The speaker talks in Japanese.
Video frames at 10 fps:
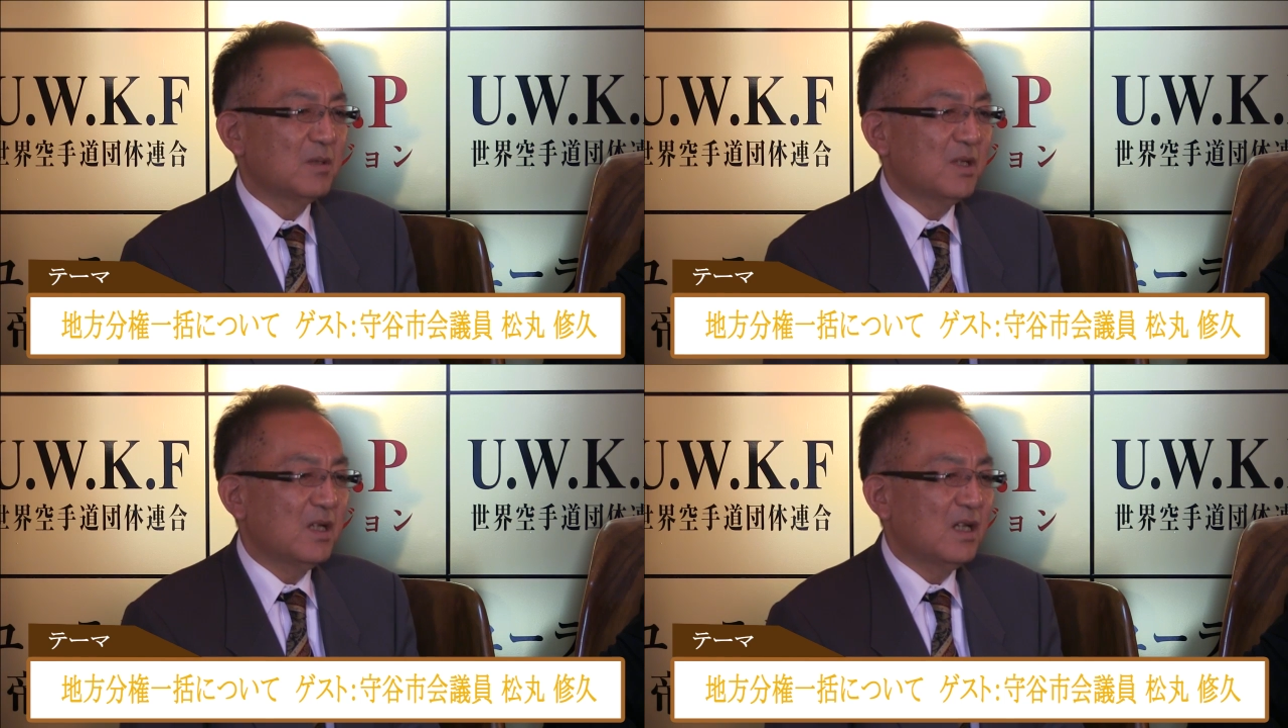
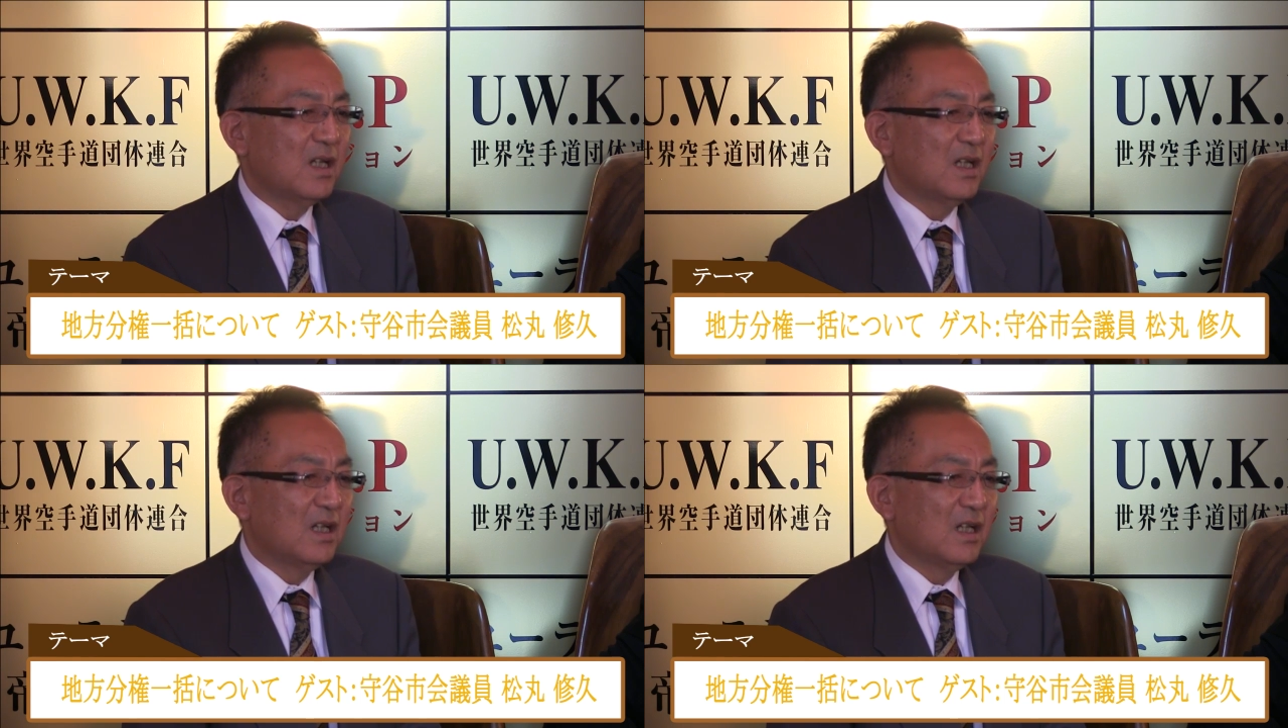ま
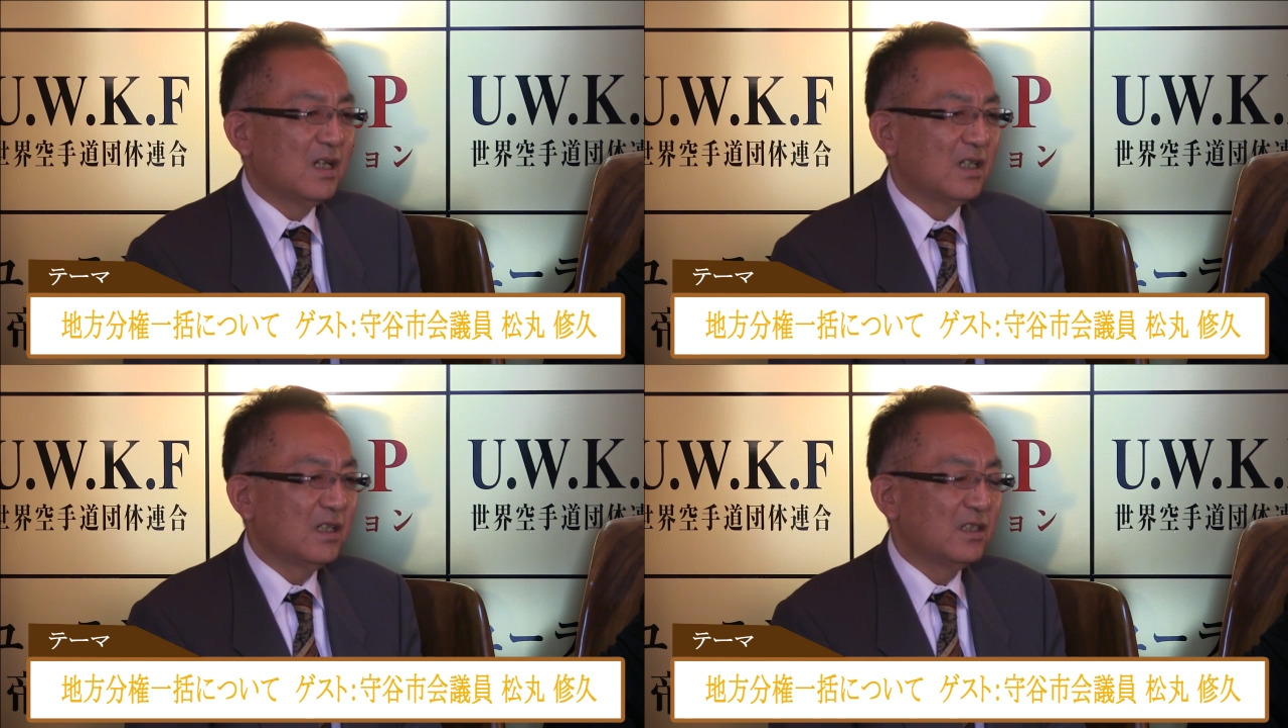
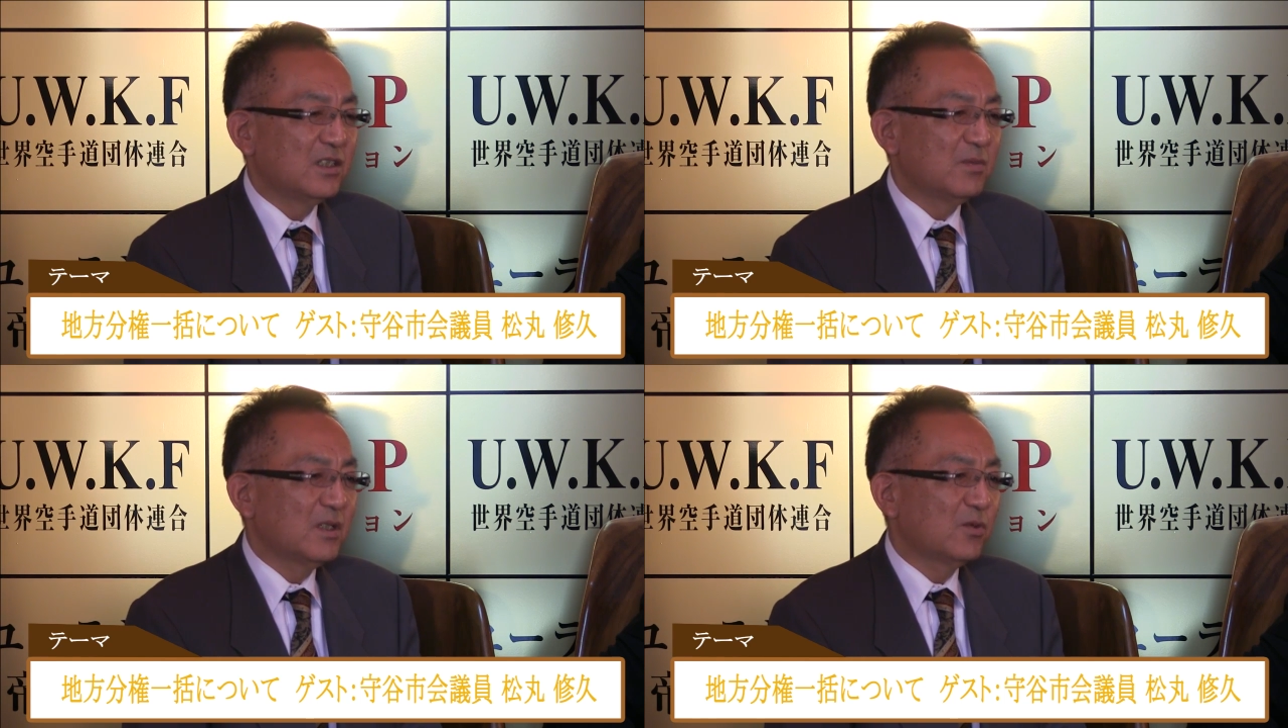やはり
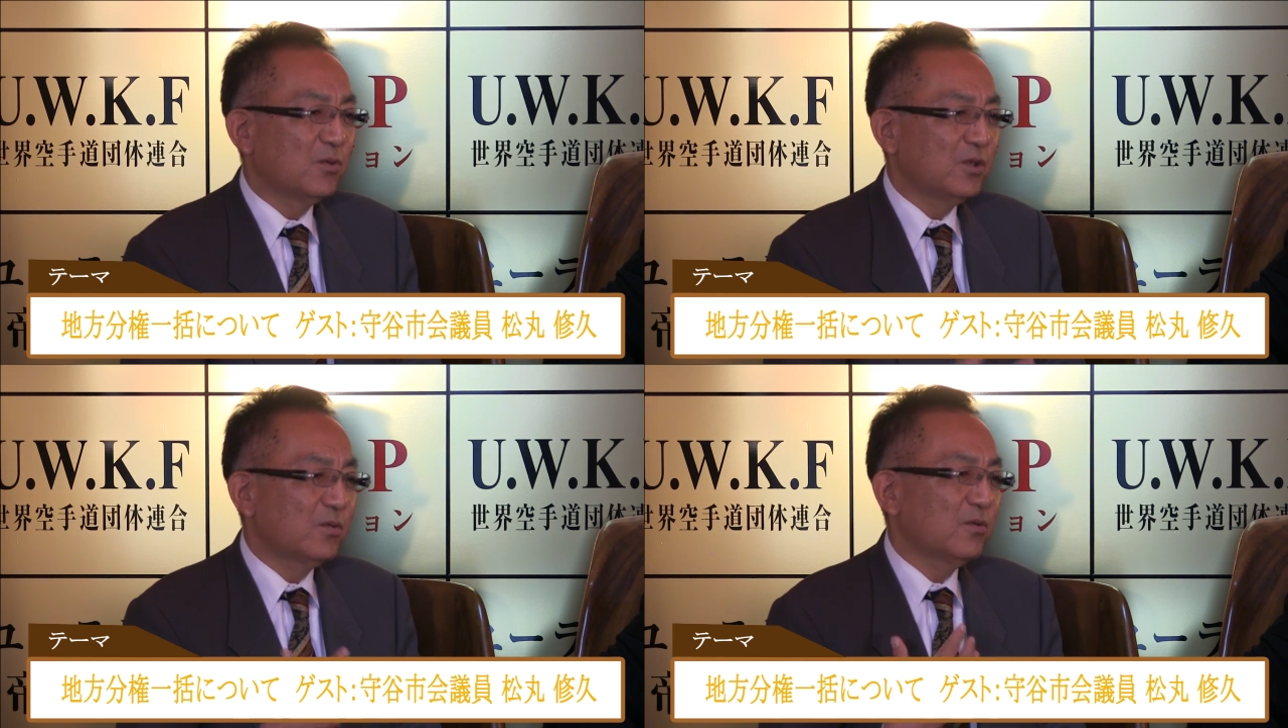一番
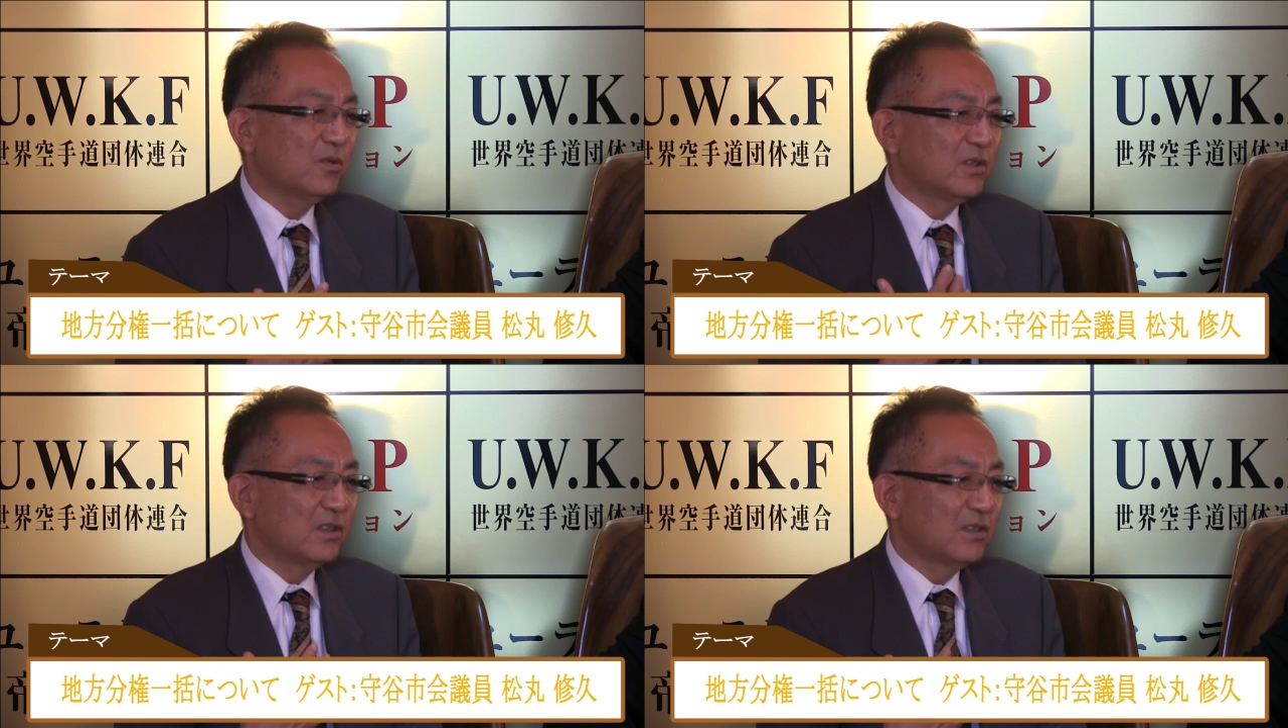遠いところ
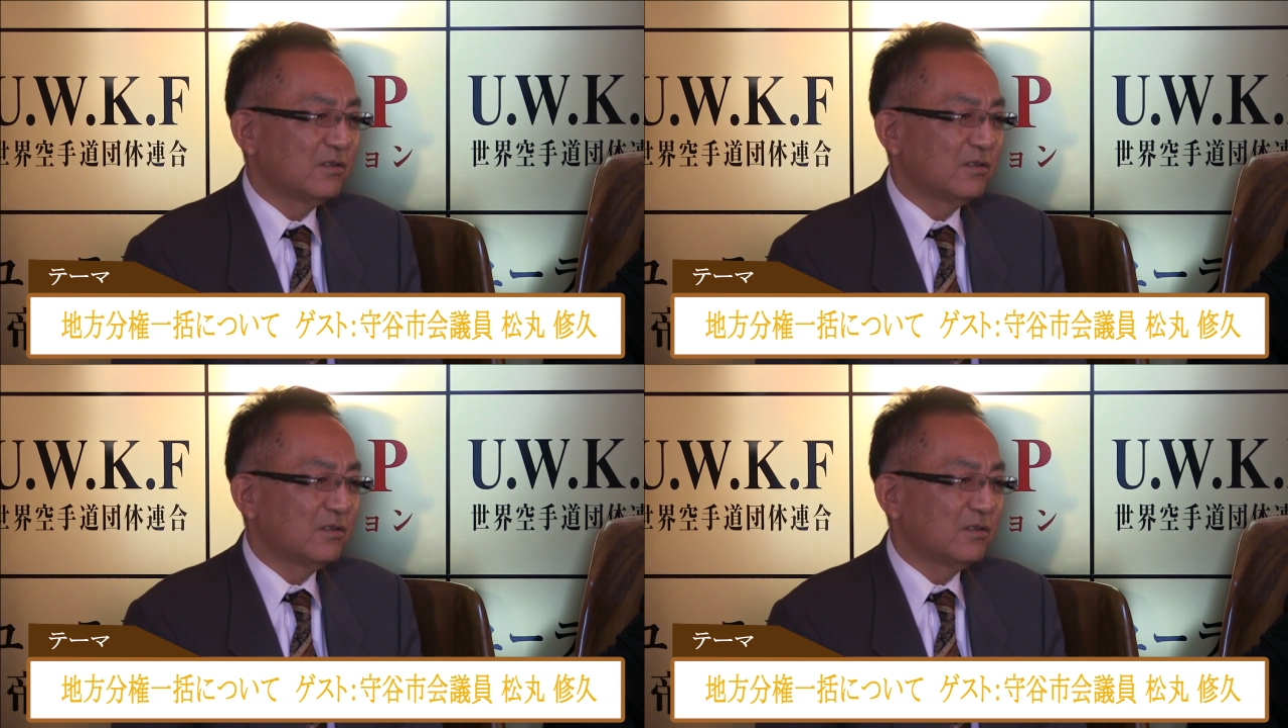に